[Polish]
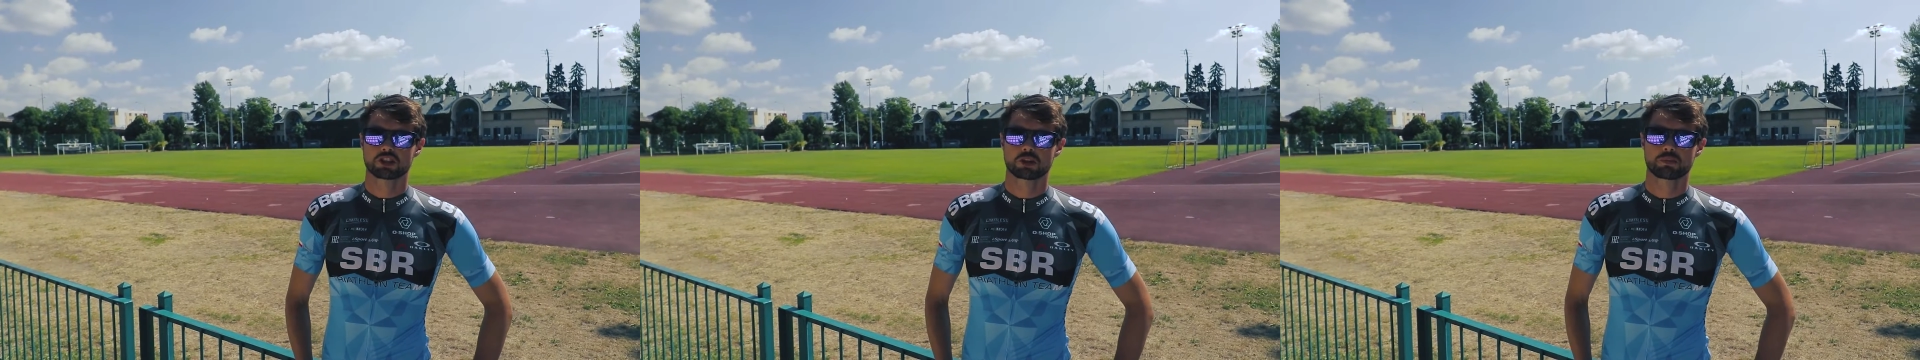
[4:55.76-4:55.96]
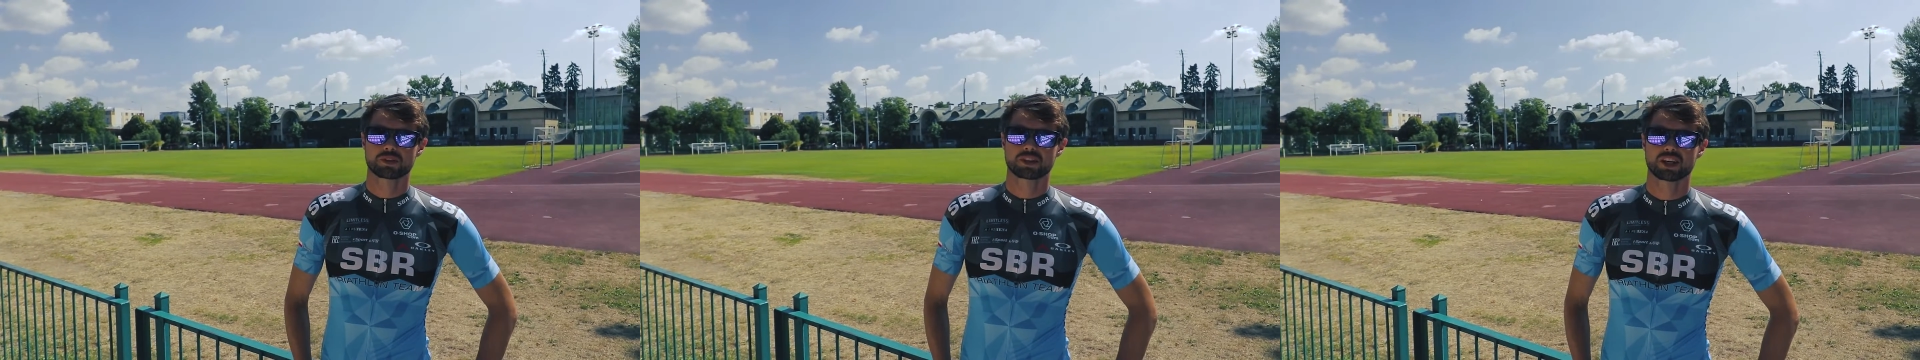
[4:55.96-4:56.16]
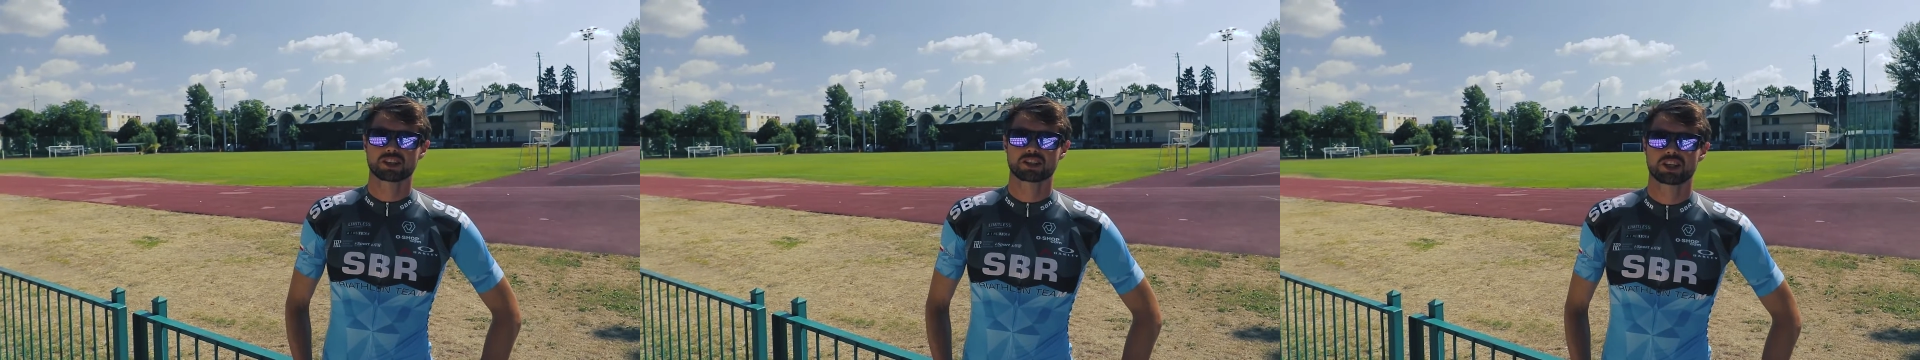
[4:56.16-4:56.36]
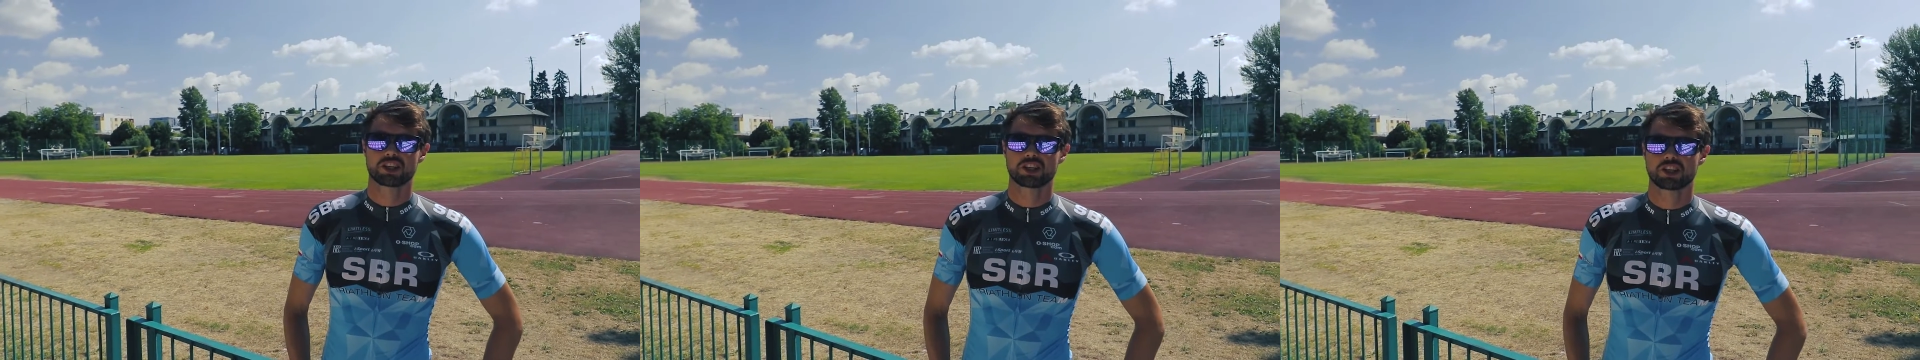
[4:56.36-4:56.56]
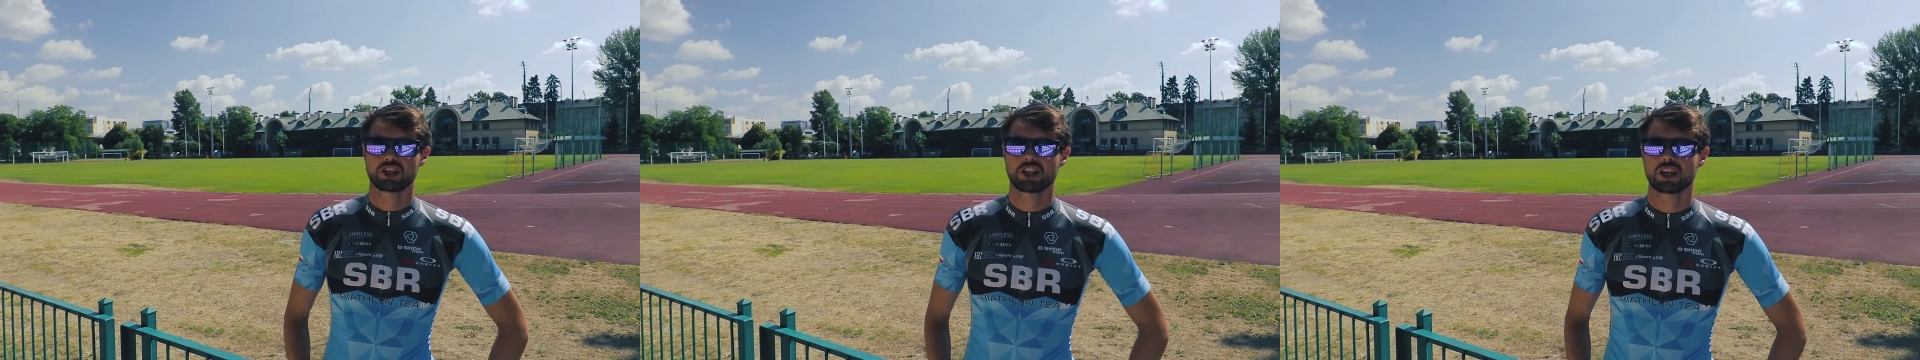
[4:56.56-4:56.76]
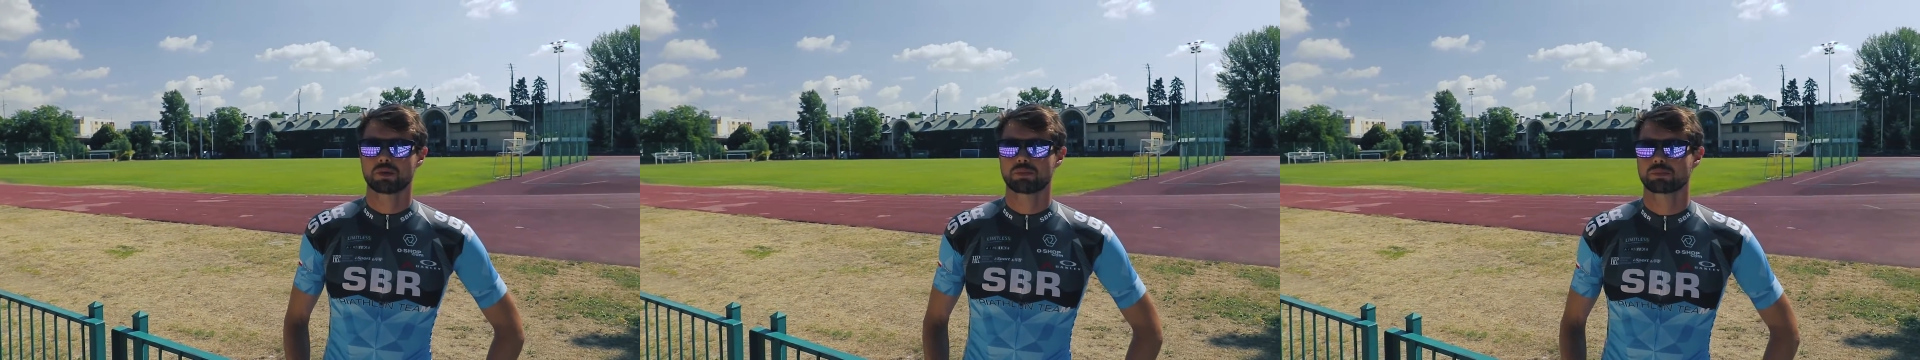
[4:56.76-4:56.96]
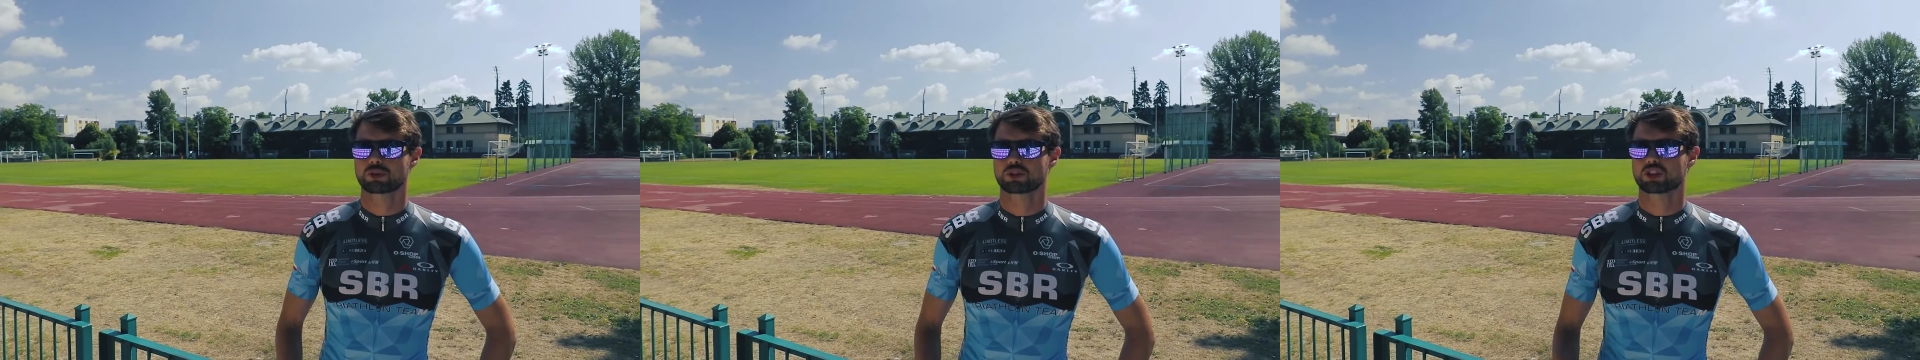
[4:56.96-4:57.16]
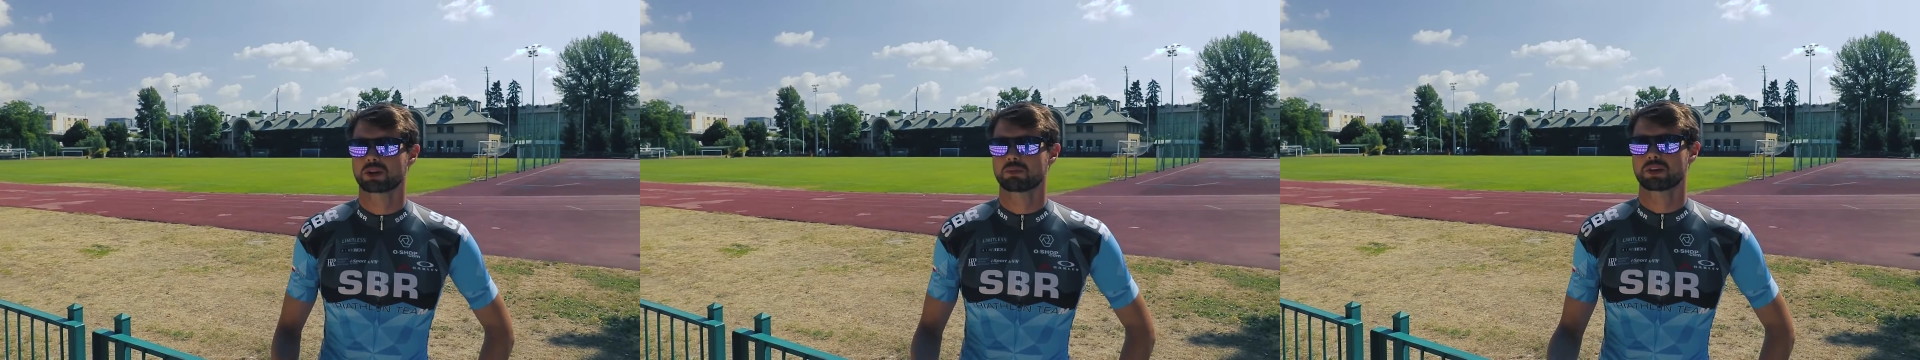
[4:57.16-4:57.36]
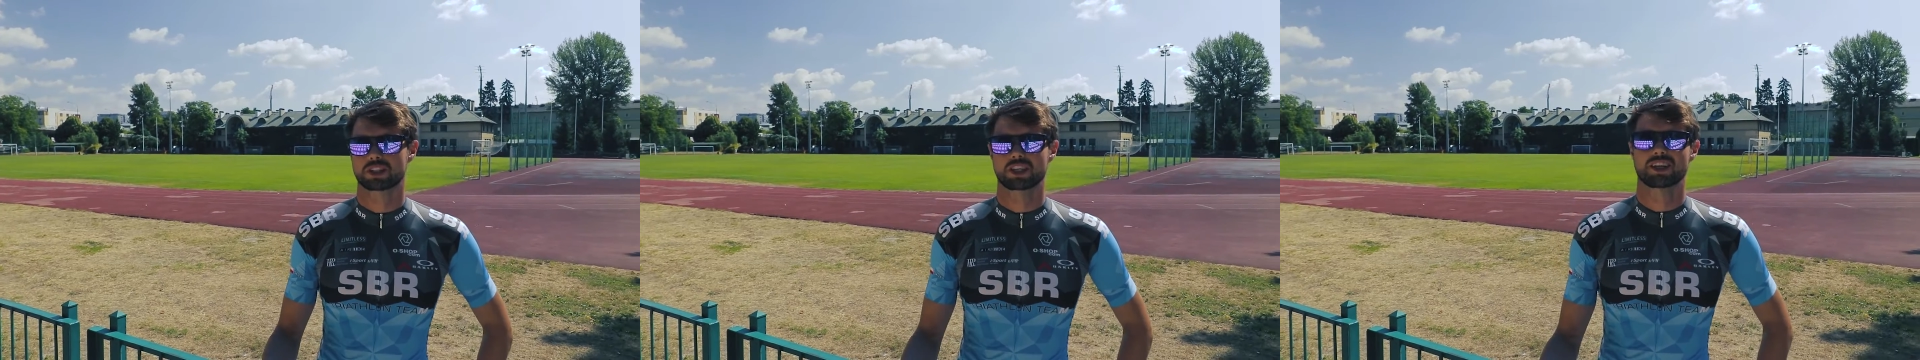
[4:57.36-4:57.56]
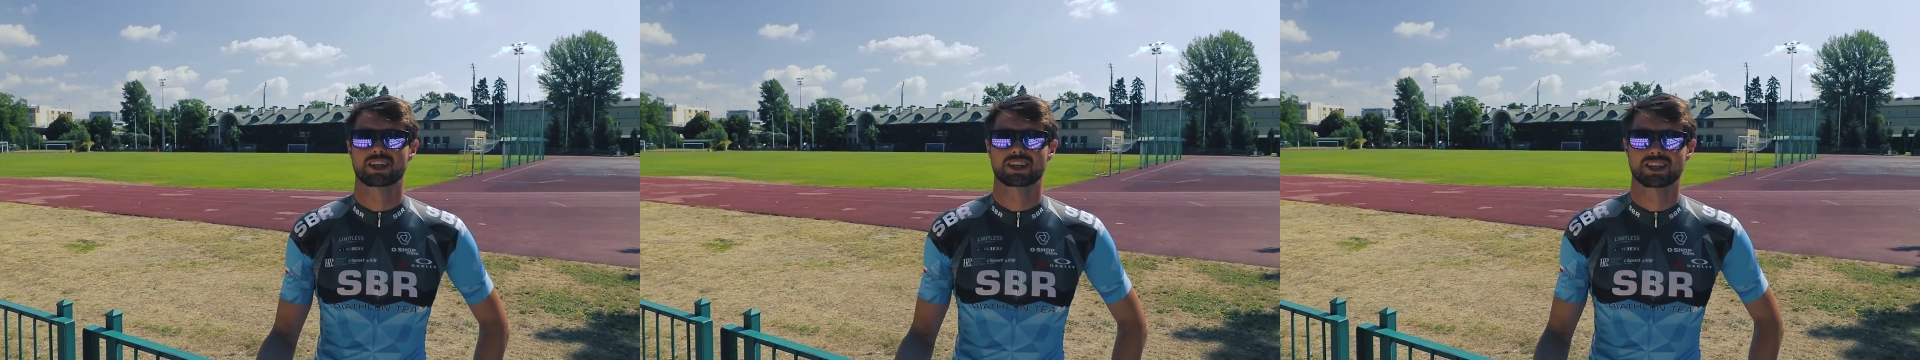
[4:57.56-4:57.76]
sobie pytanie, ile potrzeba
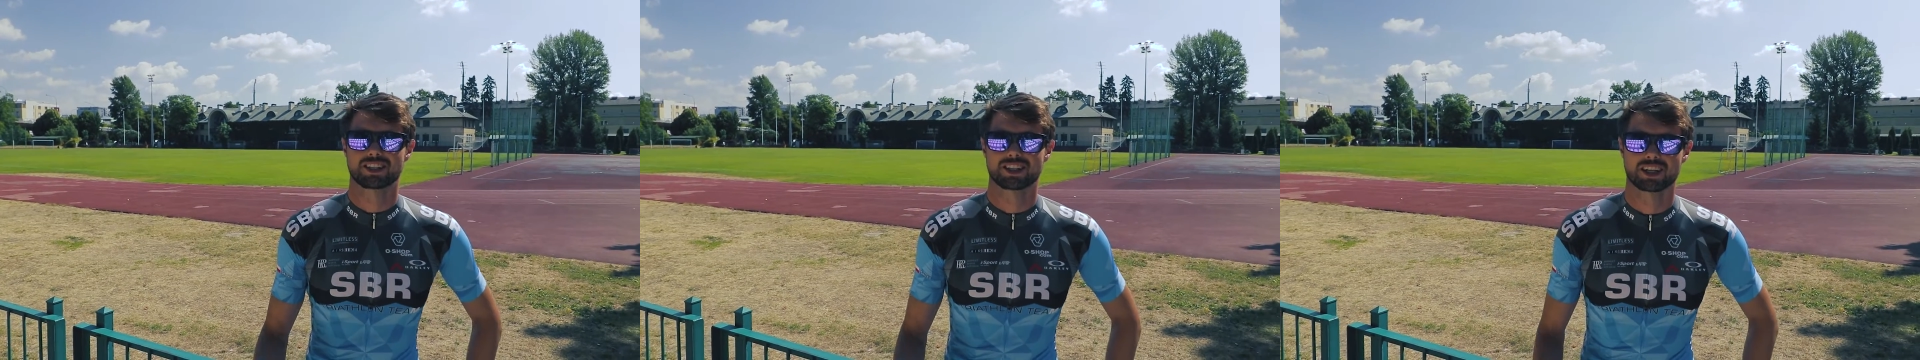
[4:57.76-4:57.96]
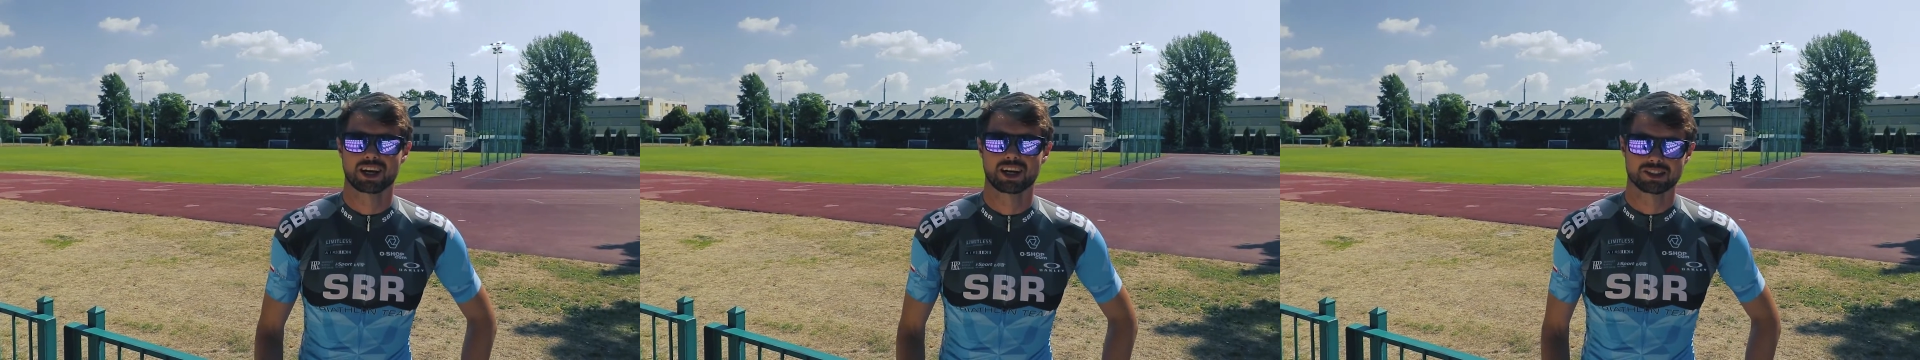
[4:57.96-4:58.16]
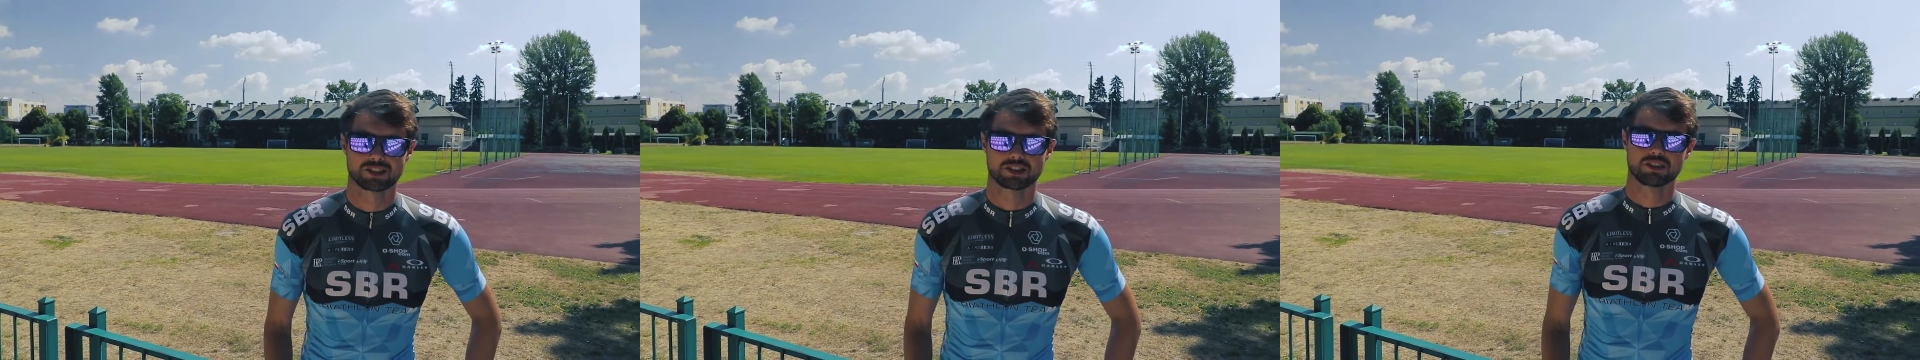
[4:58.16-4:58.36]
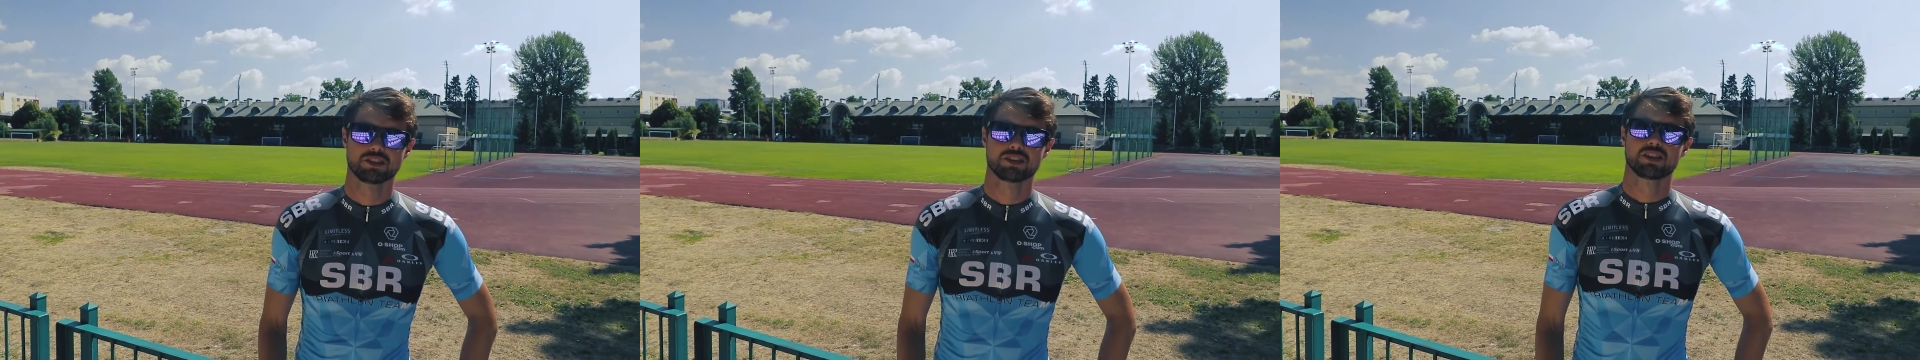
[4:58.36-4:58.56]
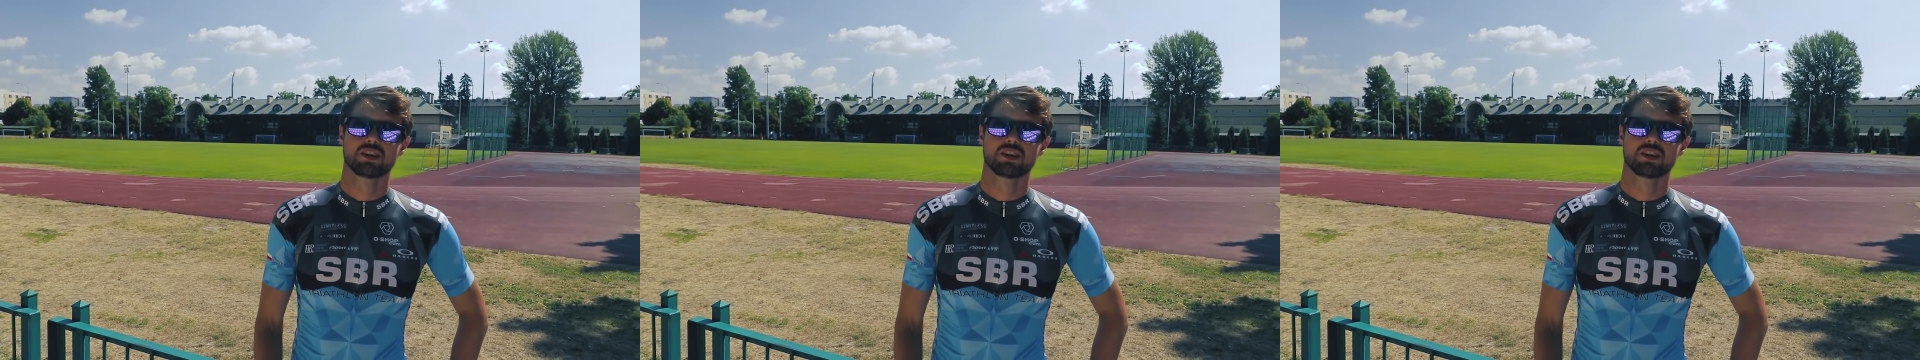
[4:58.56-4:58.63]
tej regeneracji.